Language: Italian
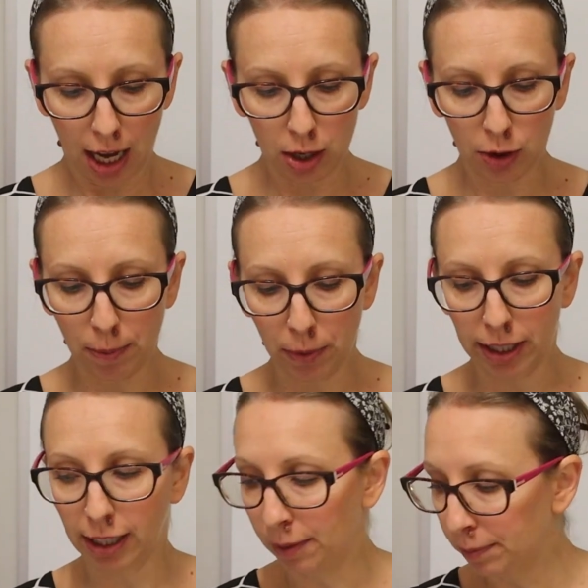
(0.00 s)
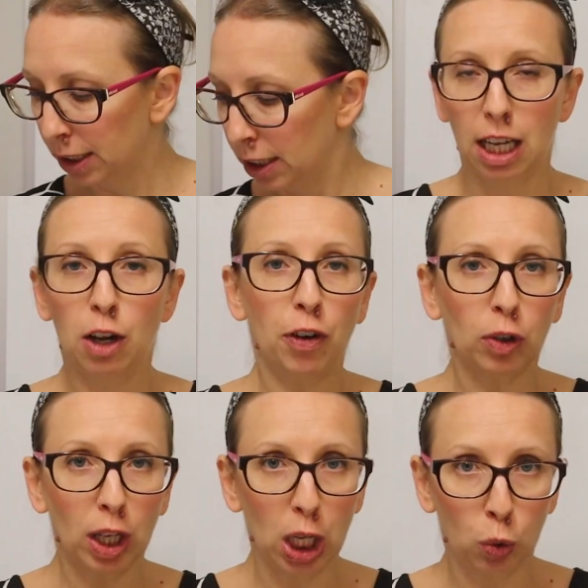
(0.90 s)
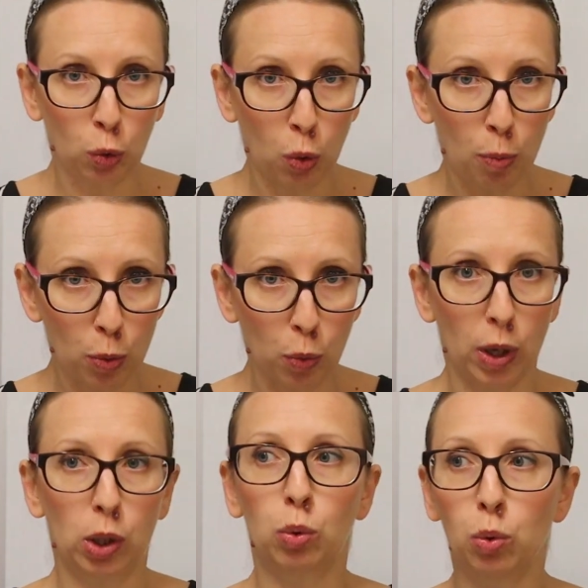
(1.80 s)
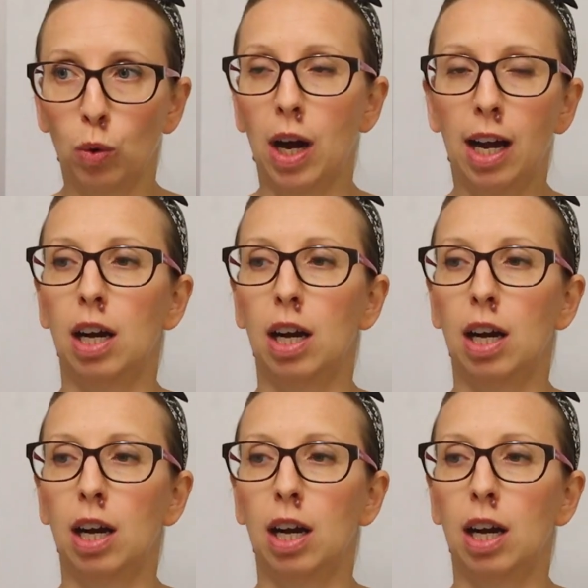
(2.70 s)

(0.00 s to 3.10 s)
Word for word: allora Monica il fatto che comunque tu